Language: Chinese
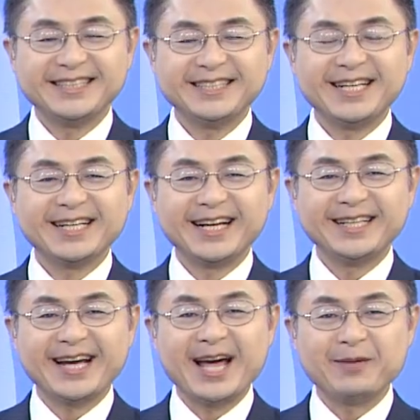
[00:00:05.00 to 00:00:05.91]
气象
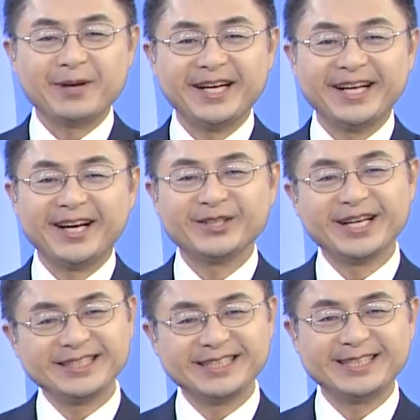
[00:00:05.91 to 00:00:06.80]
看待，陪你聊
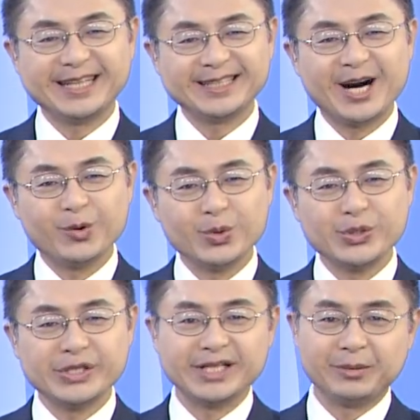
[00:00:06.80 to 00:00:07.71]
天气。大家好，我
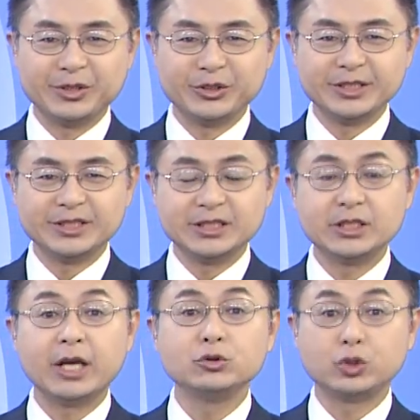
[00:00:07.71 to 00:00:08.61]
是李明君。
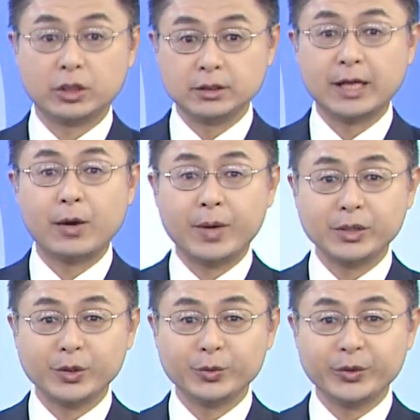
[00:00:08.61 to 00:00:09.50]
今天全台
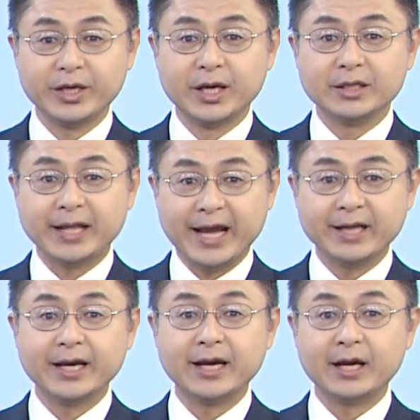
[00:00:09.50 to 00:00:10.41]
湾有雨，
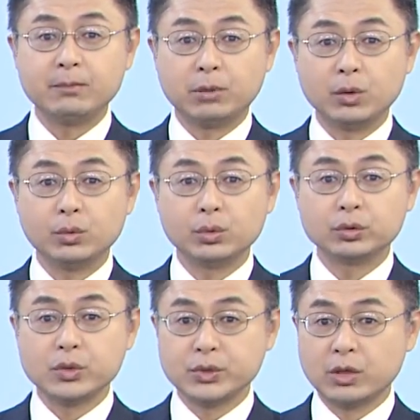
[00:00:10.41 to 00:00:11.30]
台南和澎湖
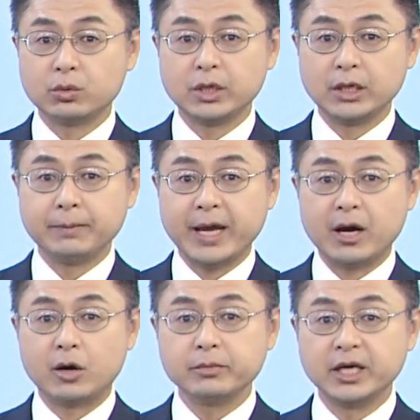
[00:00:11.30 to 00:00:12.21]
都超过了一百
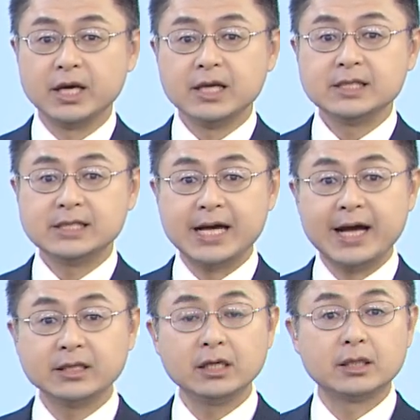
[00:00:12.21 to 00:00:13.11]
毫米。
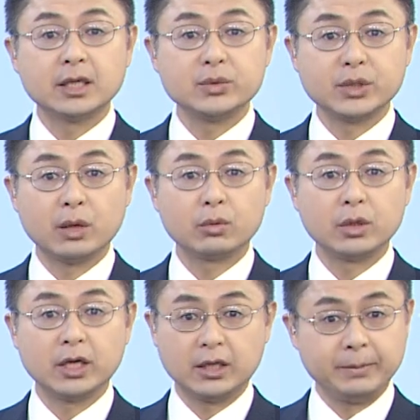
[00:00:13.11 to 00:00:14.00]
嘉义更超
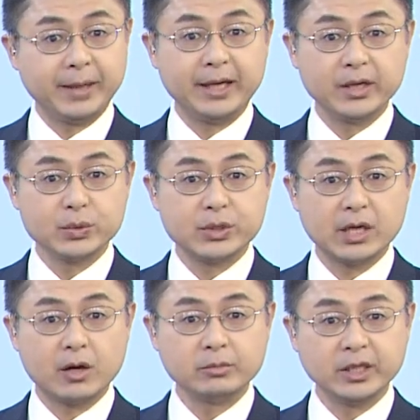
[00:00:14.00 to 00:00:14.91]
过了一百六十
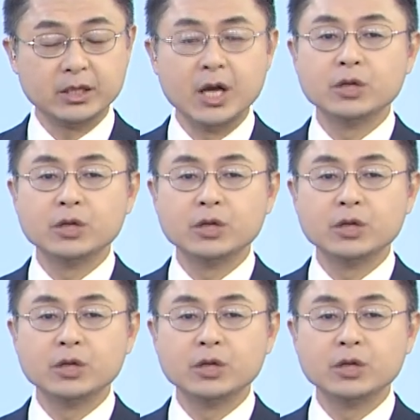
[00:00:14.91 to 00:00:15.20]
毫米。